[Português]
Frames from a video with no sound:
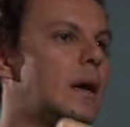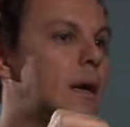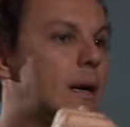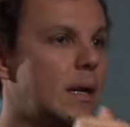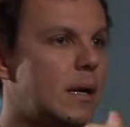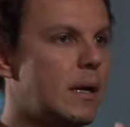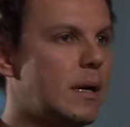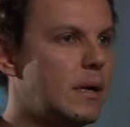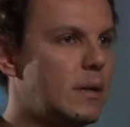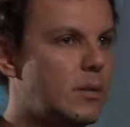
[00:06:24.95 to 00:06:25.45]

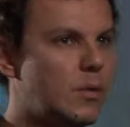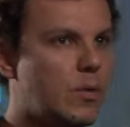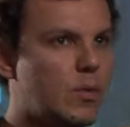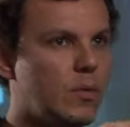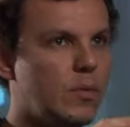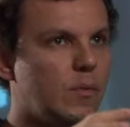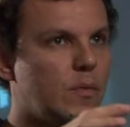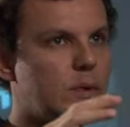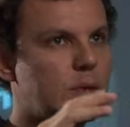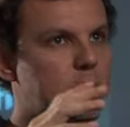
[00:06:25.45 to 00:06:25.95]
grande,
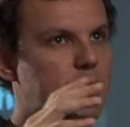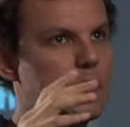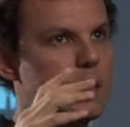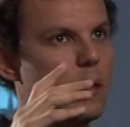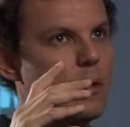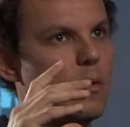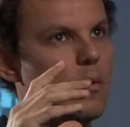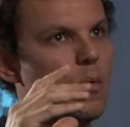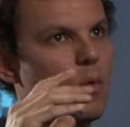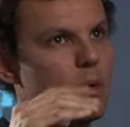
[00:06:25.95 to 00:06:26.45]
quando
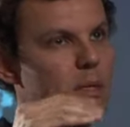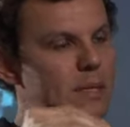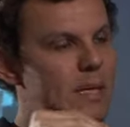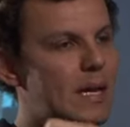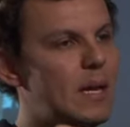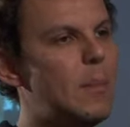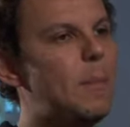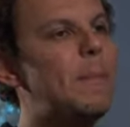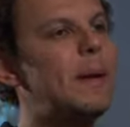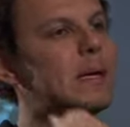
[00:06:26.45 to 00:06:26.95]
você
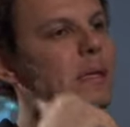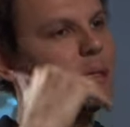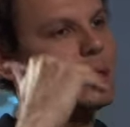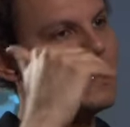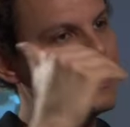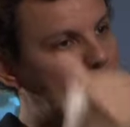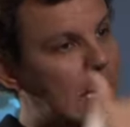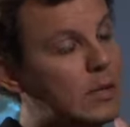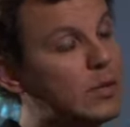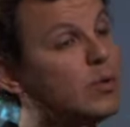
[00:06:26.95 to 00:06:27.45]
consegue
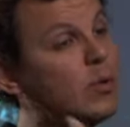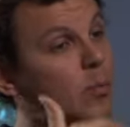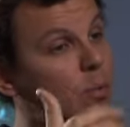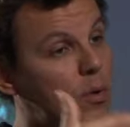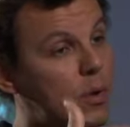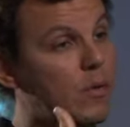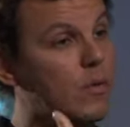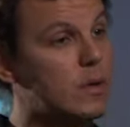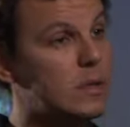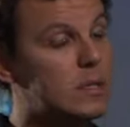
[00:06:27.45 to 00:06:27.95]
pensar sobre
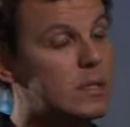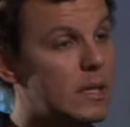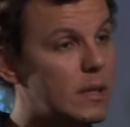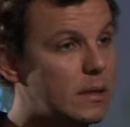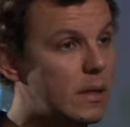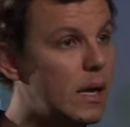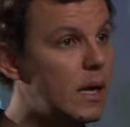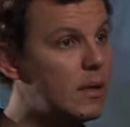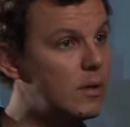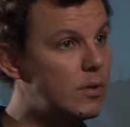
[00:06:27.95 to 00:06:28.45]
o que você
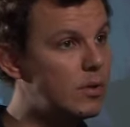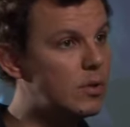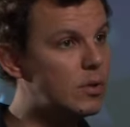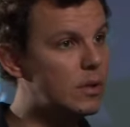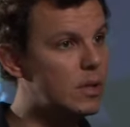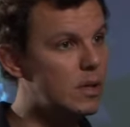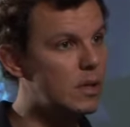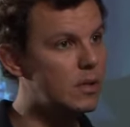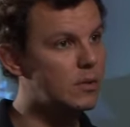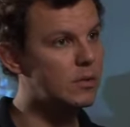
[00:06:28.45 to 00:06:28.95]
está
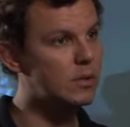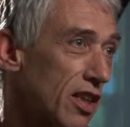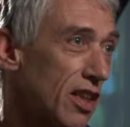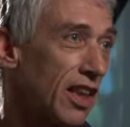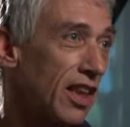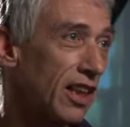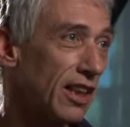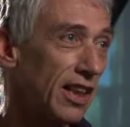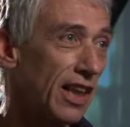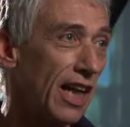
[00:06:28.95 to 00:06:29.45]
registrando.
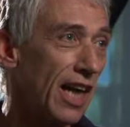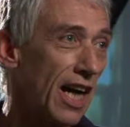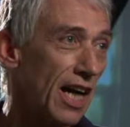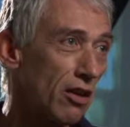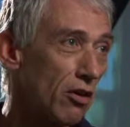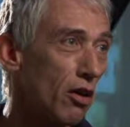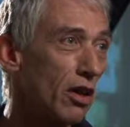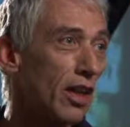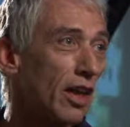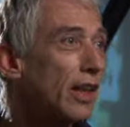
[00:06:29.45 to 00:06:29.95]
Tem que ter
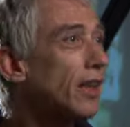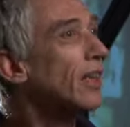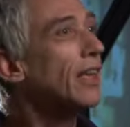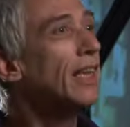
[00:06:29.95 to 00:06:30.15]
algo que,